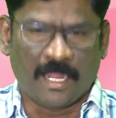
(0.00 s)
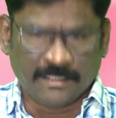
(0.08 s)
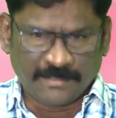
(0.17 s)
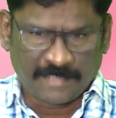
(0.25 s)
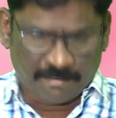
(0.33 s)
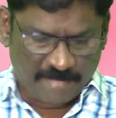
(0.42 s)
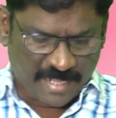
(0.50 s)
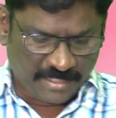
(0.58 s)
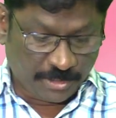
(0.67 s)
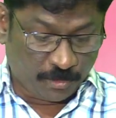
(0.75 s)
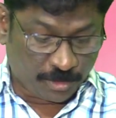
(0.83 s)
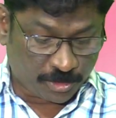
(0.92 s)
அந்த
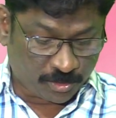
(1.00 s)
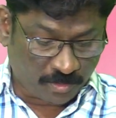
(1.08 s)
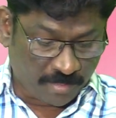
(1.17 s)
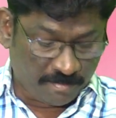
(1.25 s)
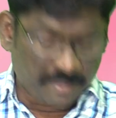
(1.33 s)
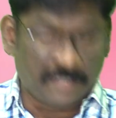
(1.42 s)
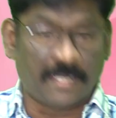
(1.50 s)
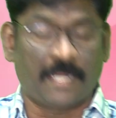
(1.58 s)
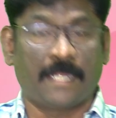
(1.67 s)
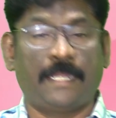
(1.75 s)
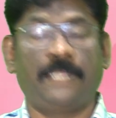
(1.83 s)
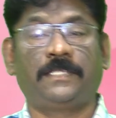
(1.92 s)
மாதிரி ஒரு
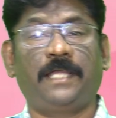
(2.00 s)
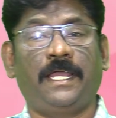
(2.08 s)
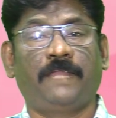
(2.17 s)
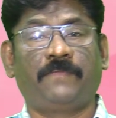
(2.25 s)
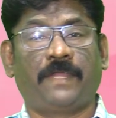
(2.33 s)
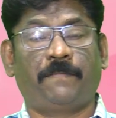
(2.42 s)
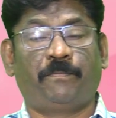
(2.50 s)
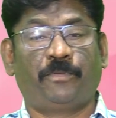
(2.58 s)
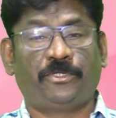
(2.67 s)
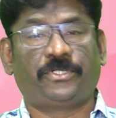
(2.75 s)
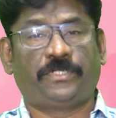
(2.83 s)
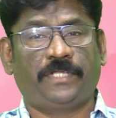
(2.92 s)
சுரமண்டலங்களை தான் இவங்க
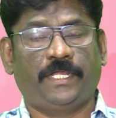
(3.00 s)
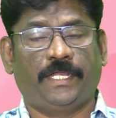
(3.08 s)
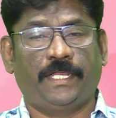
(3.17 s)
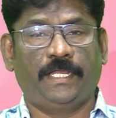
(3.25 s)
பிடிச்சிட்டு